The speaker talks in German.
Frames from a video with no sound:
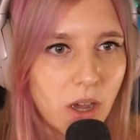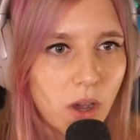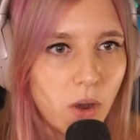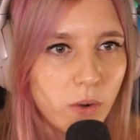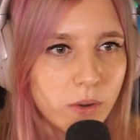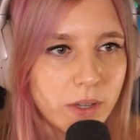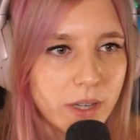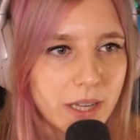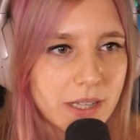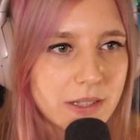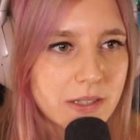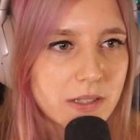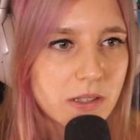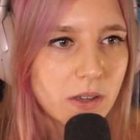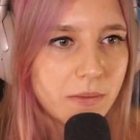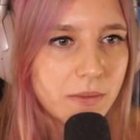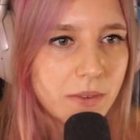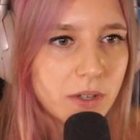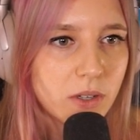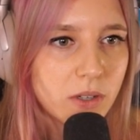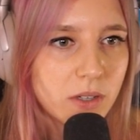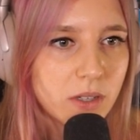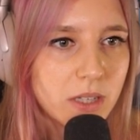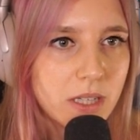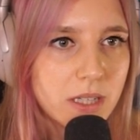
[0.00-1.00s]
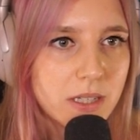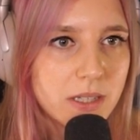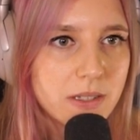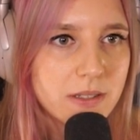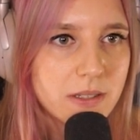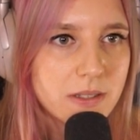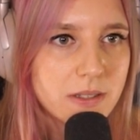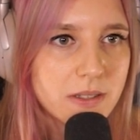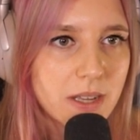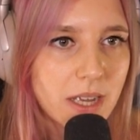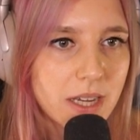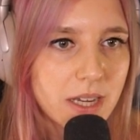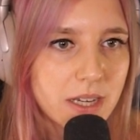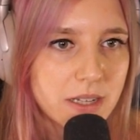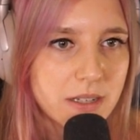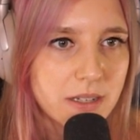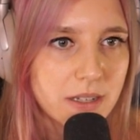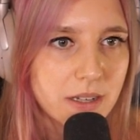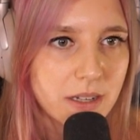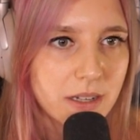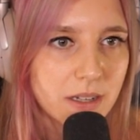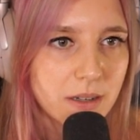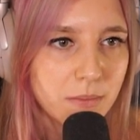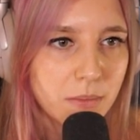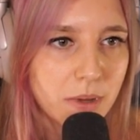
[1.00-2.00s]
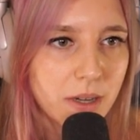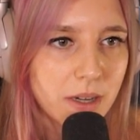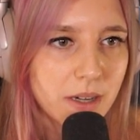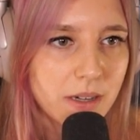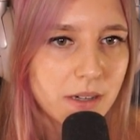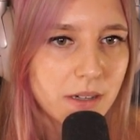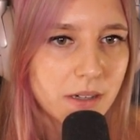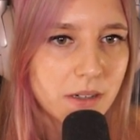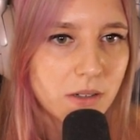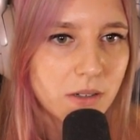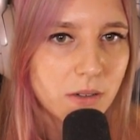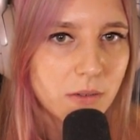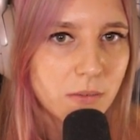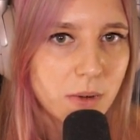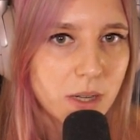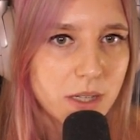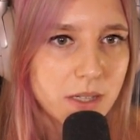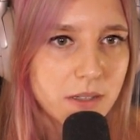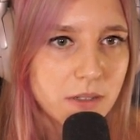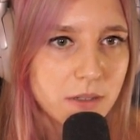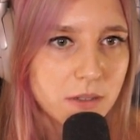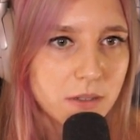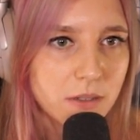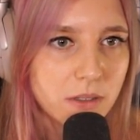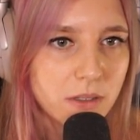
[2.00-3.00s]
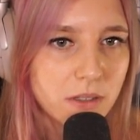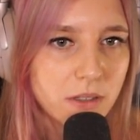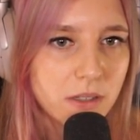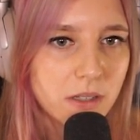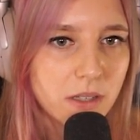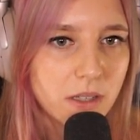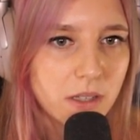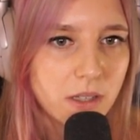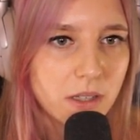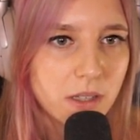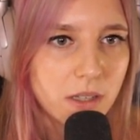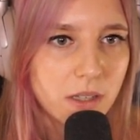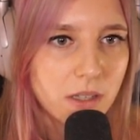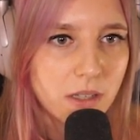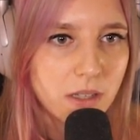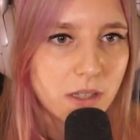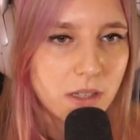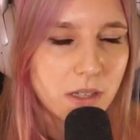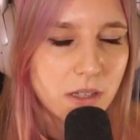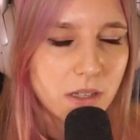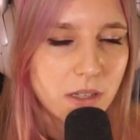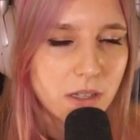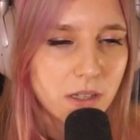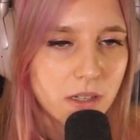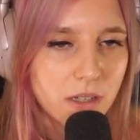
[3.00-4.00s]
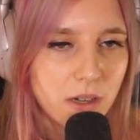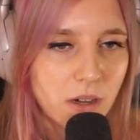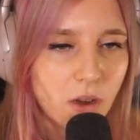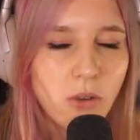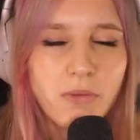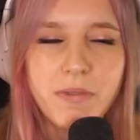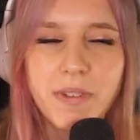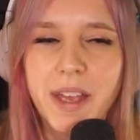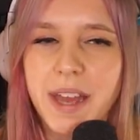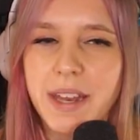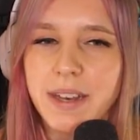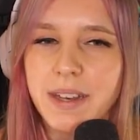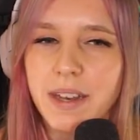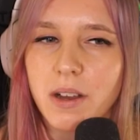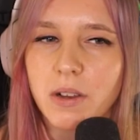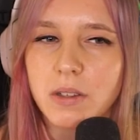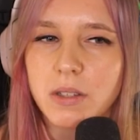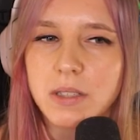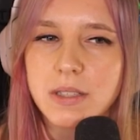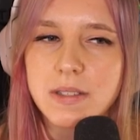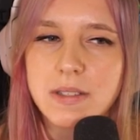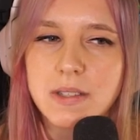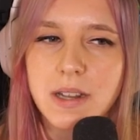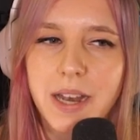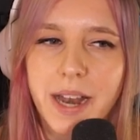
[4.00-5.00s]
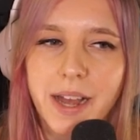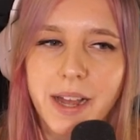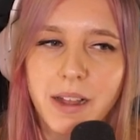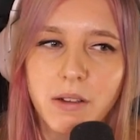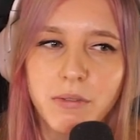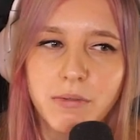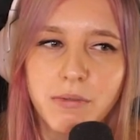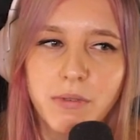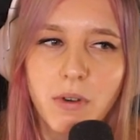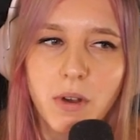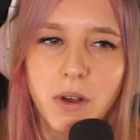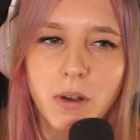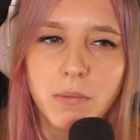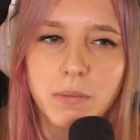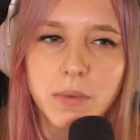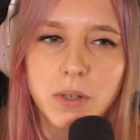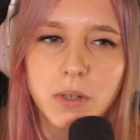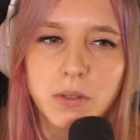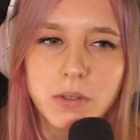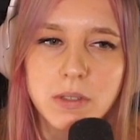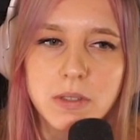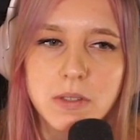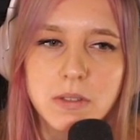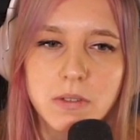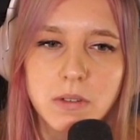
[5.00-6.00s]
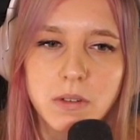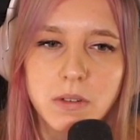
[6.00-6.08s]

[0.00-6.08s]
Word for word: Und jetzt können wir doch hier dieses Eckding hinpacken. Guck mal so. Oh, wir hätten auch diese lange Form benutzen